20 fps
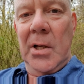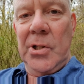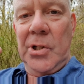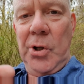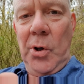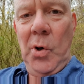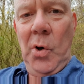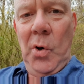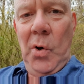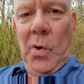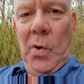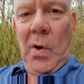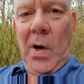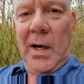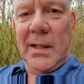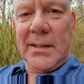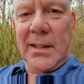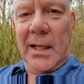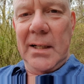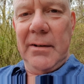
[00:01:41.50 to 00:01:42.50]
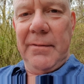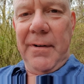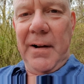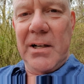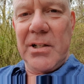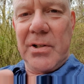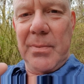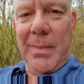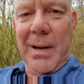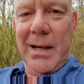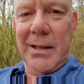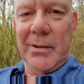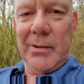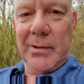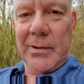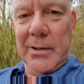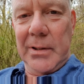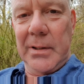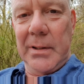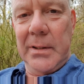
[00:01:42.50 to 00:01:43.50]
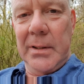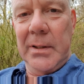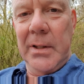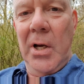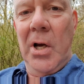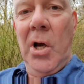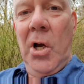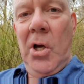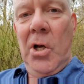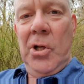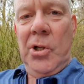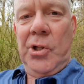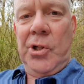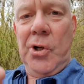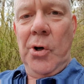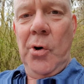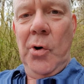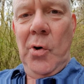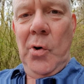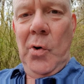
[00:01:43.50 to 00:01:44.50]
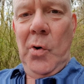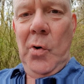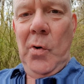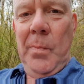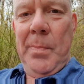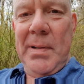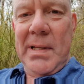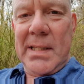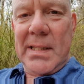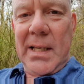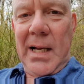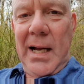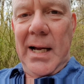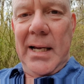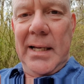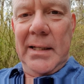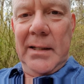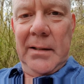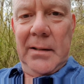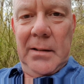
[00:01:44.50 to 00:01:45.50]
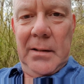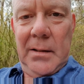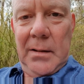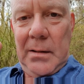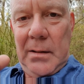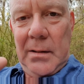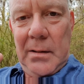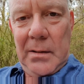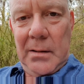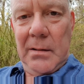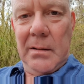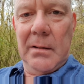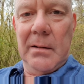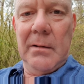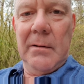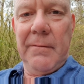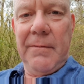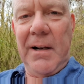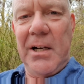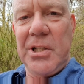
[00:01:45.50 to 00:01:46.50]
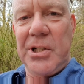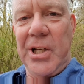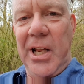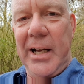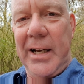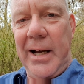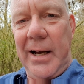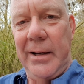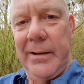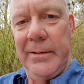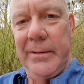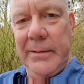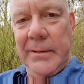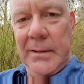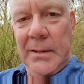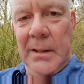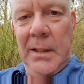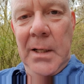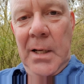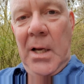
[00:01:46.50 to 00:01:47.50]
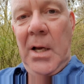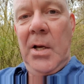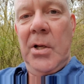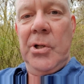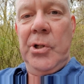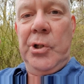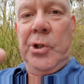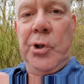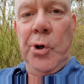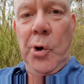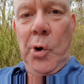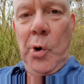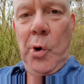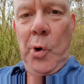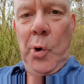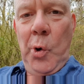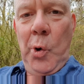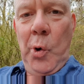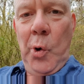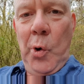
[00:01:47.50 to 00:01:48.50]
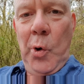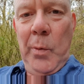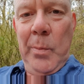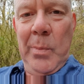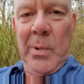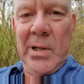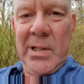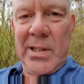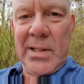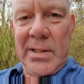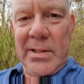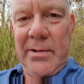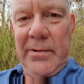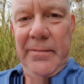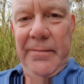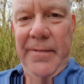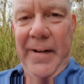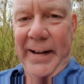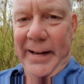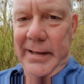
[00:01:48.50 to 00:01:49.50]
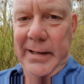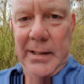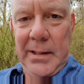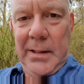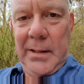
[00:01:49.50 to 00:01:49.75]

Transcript: Du hast eine falsche Meinung. Du bist ein Falschdenker. Du musst weg.